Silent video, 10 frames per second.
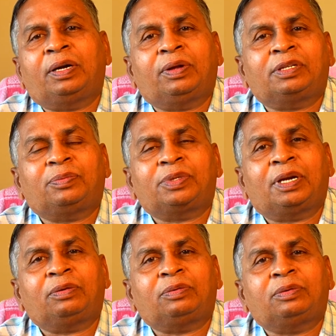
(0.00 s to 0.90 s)
ఆరోగ్య
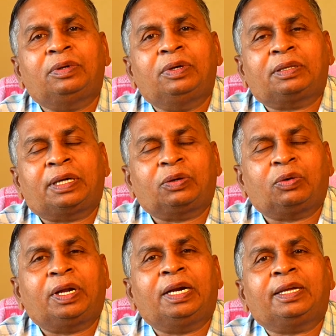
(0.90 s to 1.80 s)
సమస్యలకు
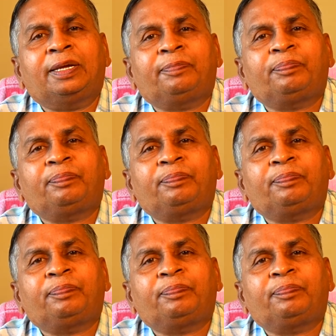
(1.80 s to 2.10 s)
తట్టుకోవడానికి